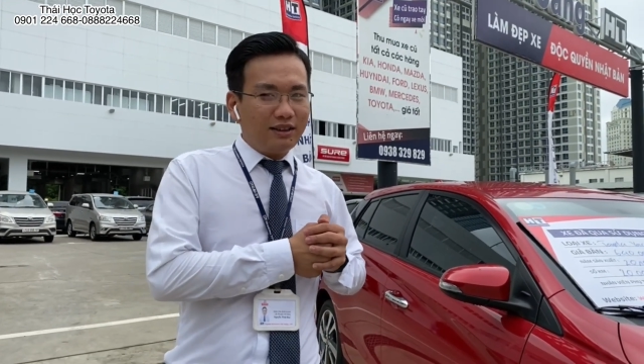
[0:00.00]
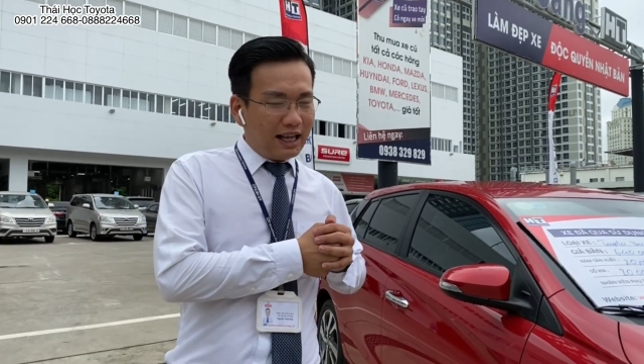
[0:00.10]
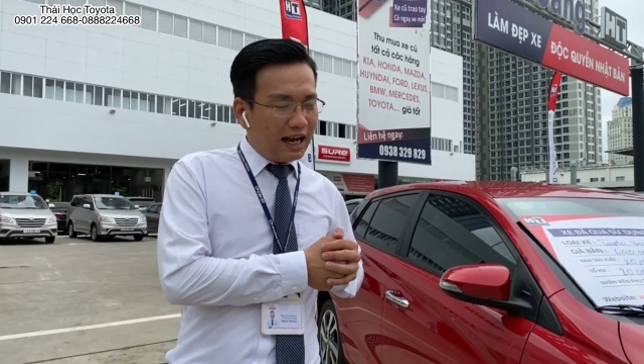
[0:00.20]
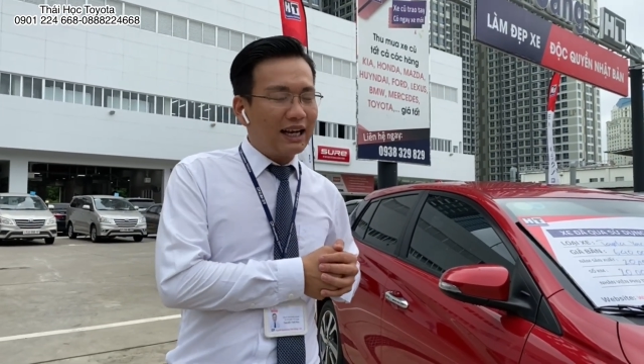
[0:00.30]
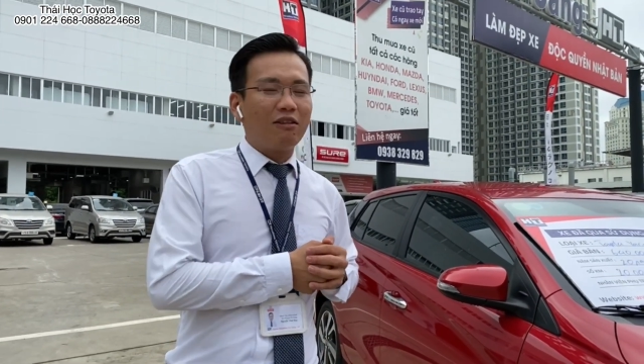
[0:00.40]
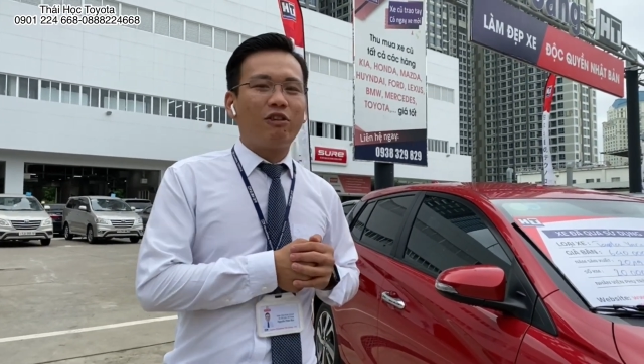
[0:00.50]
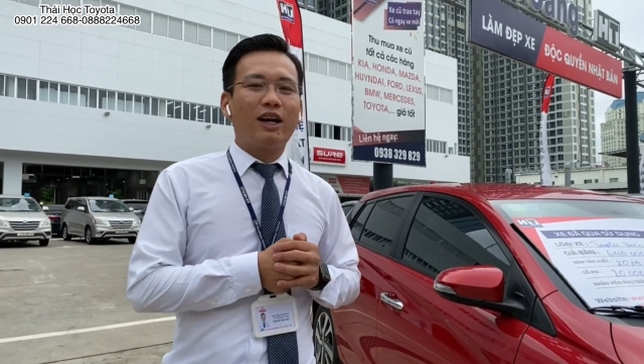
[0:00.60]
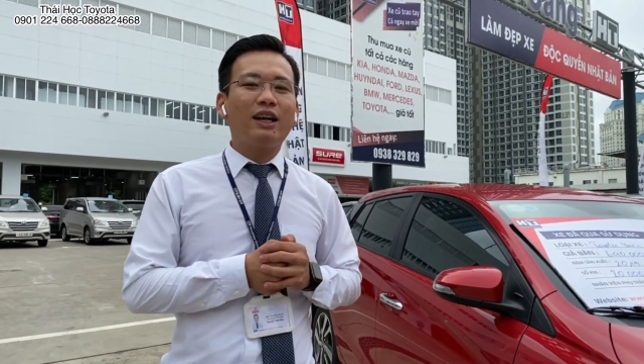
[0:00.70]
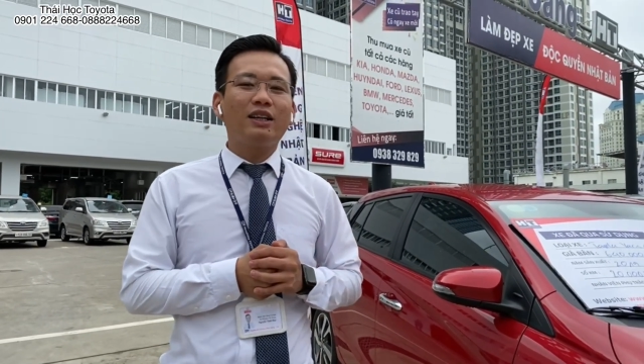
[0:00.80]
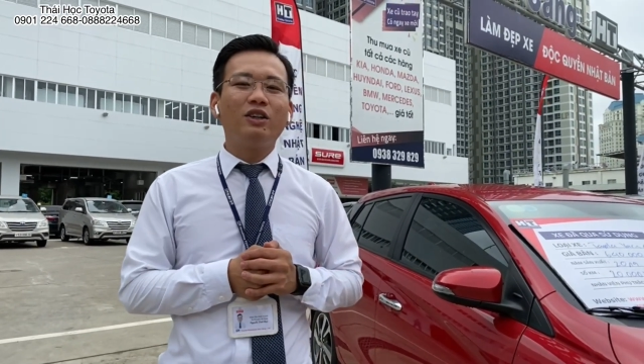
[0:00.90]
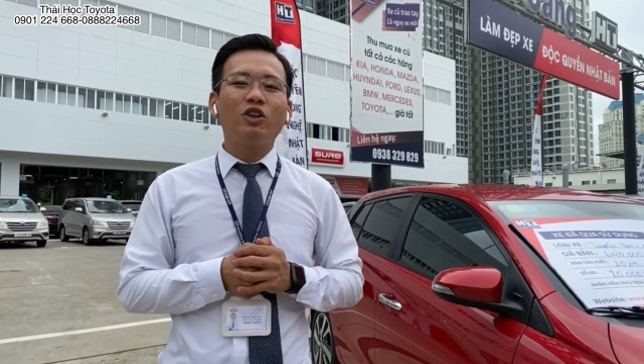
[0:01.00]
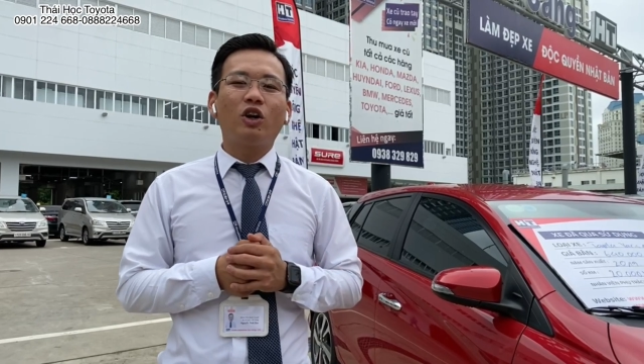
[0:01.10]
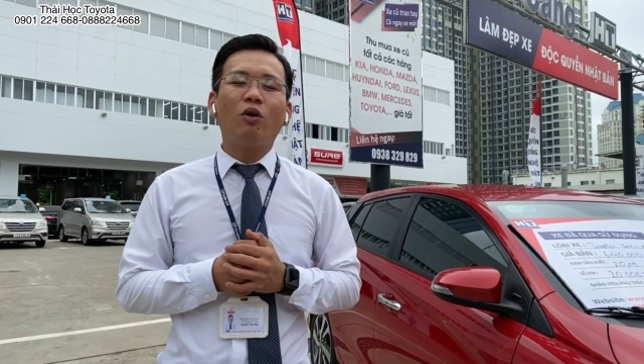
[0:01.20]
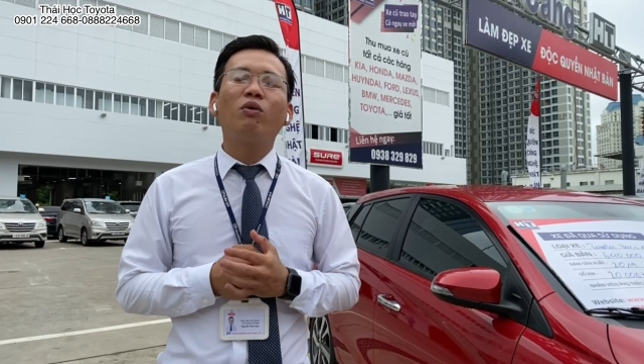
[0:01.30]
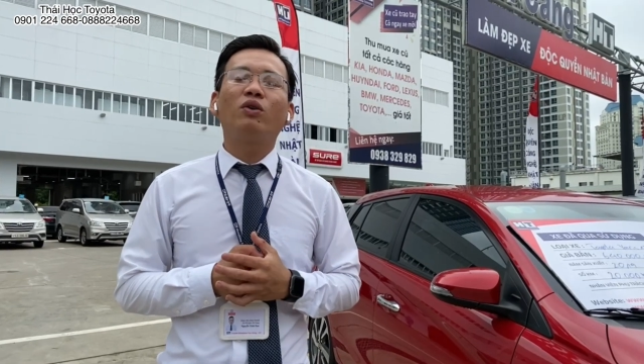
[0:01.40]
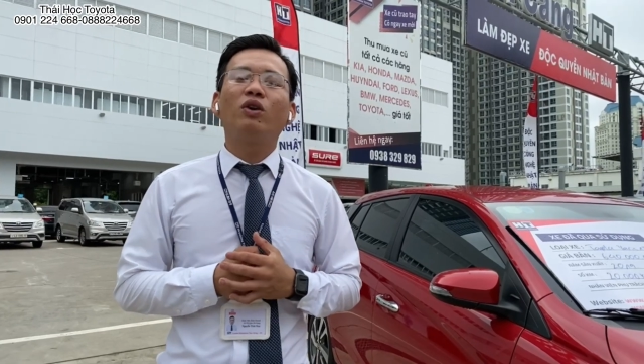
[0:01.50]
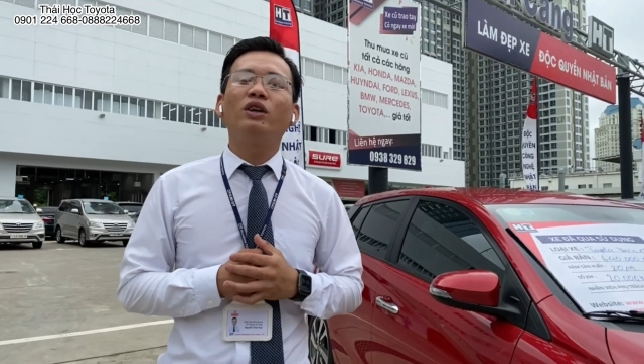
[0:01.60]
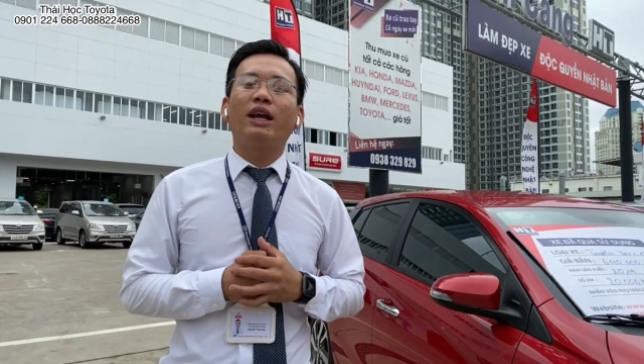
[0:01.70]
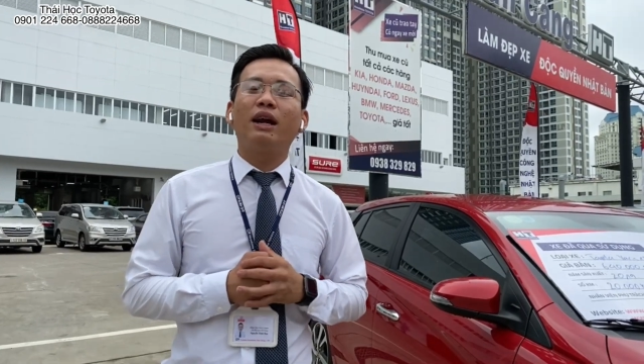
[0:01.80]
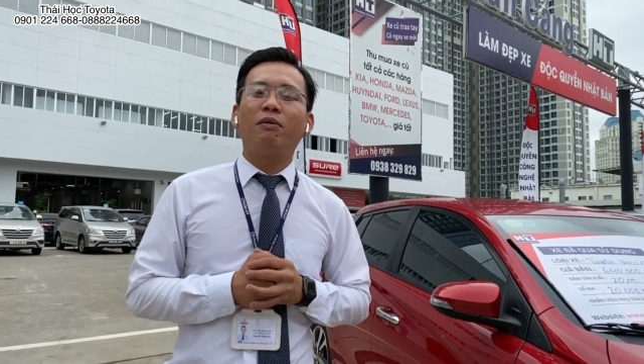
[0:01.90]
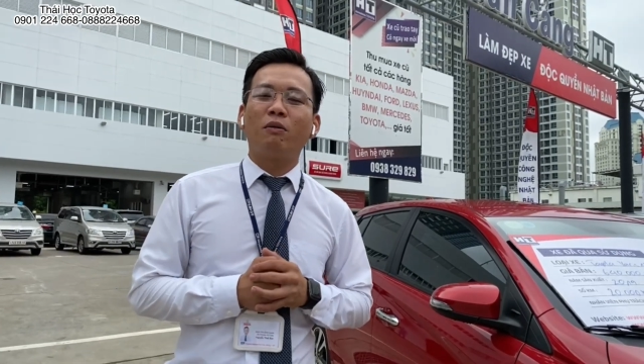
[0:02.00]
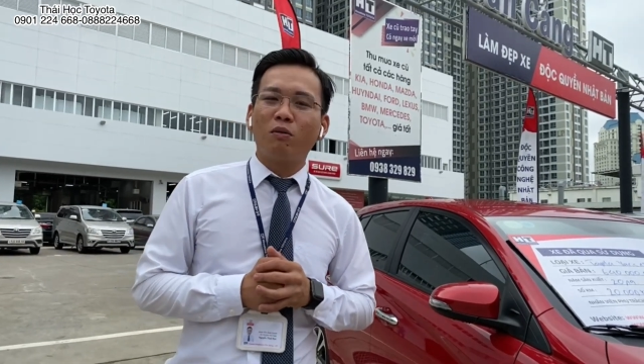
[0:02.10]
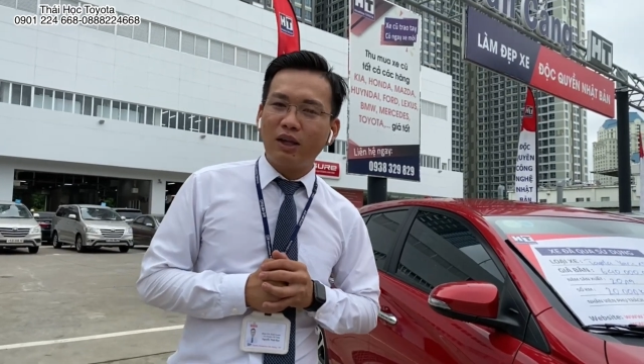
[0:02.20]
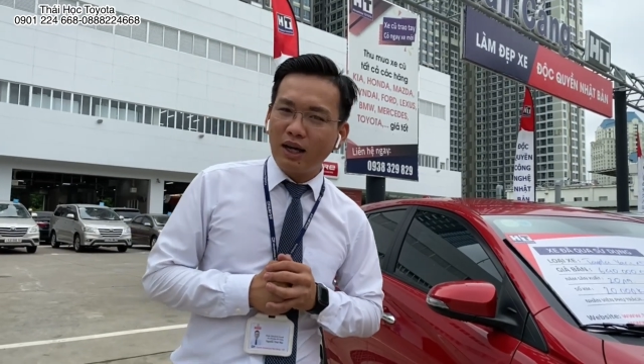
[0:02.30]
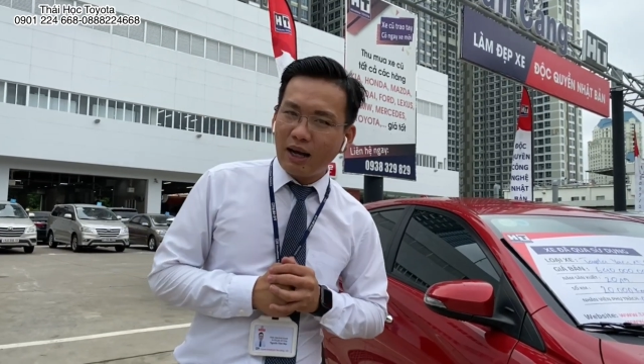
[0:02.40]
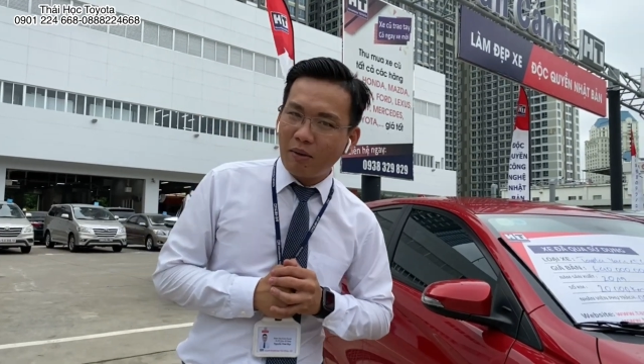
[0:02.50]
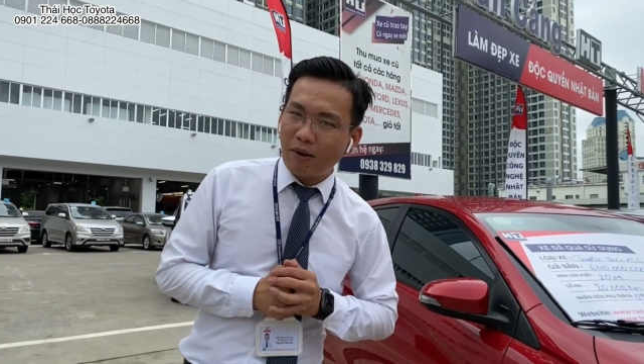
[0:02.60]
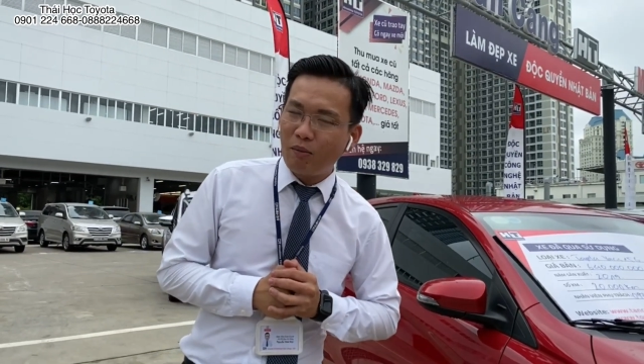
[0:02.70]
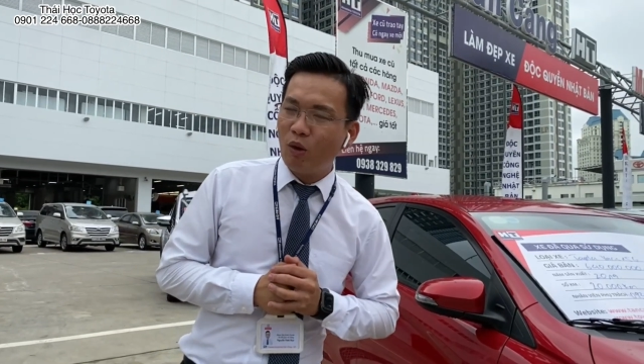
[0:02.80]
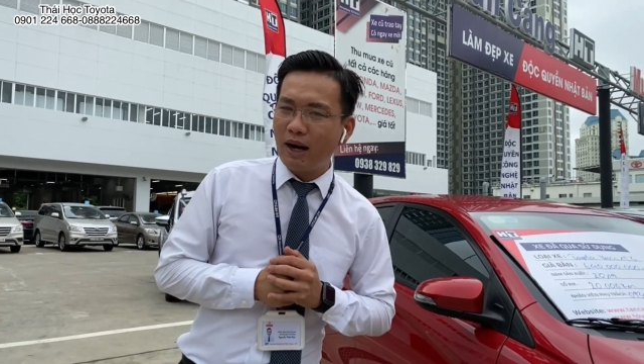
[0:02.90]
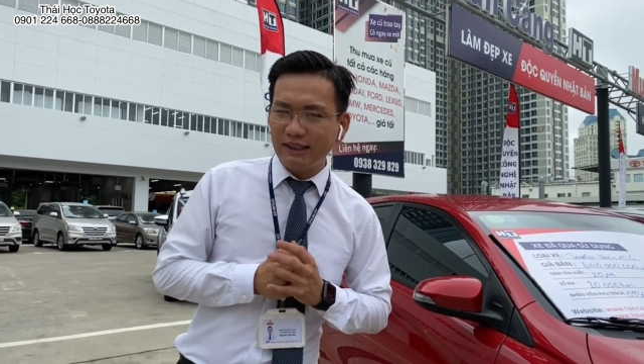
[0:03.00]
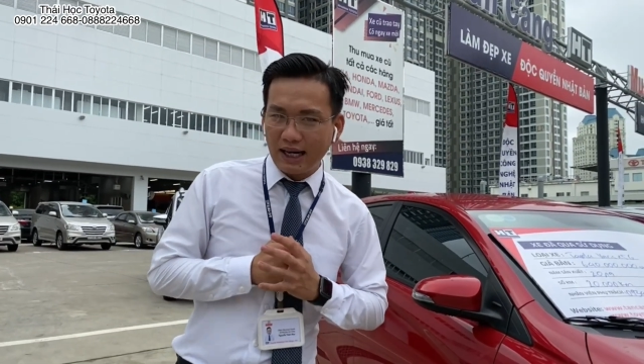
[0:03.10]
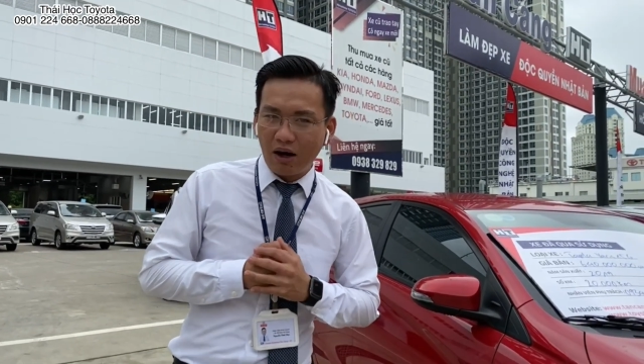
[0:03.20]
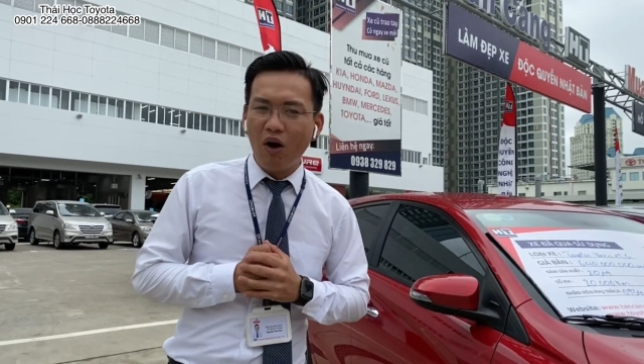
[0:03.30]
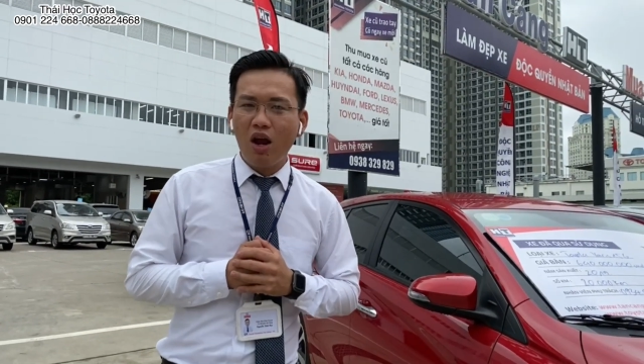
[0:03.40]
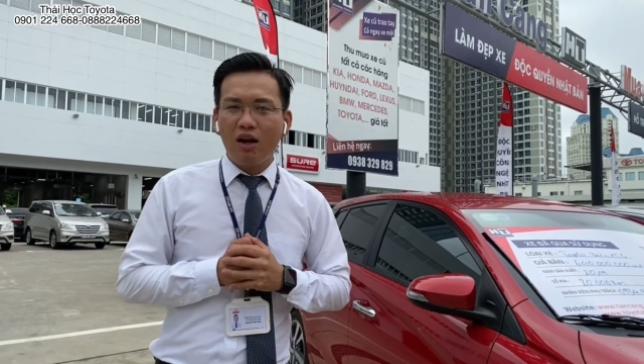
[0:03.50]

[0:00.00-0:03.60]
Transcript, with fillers: nhận cặp vẹt ra trước rồi cùng cô chú anh chị ra phòng công chứng làm hợp đồng mua bán sau.